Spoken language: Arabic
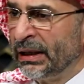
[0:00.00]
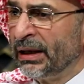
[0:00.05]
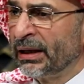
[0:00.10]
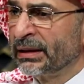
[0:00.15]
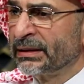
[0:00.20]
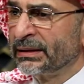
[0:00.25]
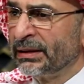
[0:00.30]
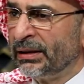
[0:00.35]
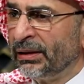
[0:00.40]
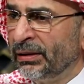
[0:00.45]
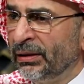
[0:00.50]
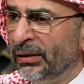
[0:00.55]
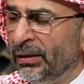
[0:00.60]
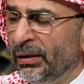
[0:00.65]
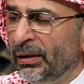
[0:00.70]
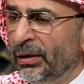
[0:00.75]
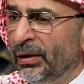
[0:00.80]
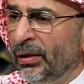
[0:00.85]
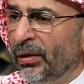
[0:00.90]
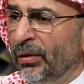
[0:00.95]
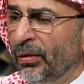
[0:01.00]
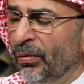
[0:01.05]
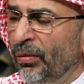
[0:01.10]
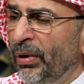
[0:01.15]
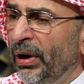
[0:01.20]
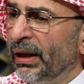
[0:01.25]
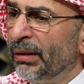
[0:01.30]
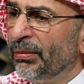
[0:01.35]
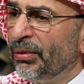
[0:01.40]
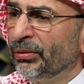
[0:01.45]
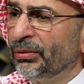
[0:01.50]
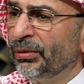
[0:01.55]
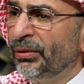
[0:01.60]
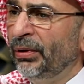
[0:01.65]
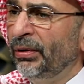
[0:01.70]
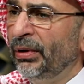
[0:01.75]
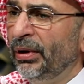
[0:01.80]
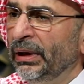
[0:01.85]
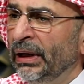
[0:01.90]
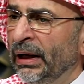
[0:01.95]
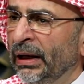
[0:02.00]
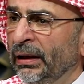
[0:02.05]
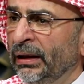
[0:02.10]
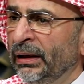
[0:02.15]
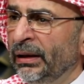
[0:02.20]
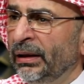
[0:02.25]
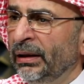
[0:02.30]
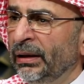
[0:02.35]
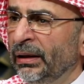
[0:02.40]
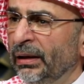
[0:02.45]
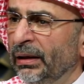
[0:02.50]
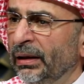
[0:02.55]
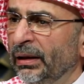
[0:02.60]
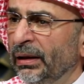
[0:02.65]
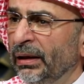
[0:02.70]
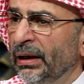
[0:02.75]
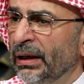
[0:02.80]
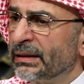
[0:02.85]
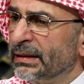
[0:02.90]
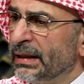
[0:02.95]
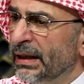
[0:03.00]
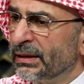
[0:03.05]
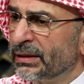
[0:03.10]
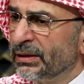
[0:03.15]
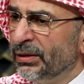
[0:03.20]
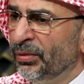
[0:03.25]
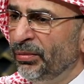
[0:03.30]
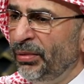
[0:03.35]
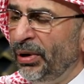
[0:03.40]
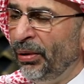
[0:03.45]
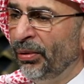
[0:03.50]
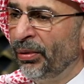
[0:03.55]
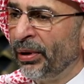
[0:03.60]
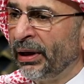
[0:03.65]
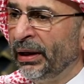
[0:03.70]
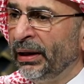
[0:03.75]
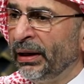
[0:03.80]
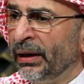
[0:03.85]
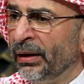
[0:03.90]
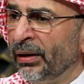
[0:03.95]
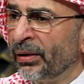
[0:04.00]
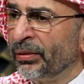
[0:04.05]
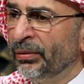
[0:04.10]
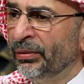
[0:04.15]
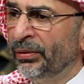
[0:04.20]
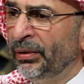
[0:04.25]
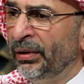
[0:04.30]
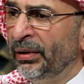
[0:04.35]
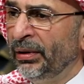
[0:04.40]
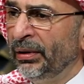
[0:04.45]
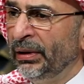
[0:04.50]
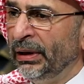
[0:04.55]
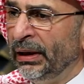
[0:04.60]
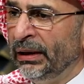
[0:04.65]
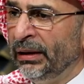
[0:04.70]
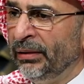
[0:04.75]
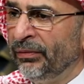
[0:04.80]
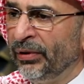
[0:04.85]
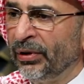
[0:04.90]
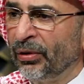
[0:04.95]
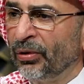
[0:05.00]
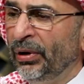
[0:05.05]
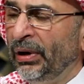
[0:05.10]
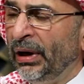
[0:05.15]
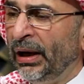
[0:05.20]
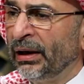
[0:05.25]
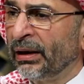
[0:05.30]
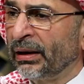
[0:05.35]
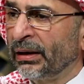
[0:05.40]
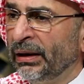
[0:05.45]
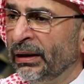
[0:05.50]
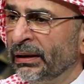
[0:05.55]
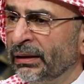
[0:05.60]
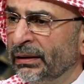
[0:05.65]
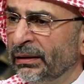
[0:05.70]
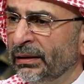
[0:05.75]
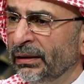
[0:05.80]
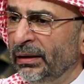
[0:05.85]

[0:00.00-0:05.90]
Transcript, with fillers: الأقصى وهذا موضوع يعني أساسي ومحوري أنا أقول يعني في كل حلقات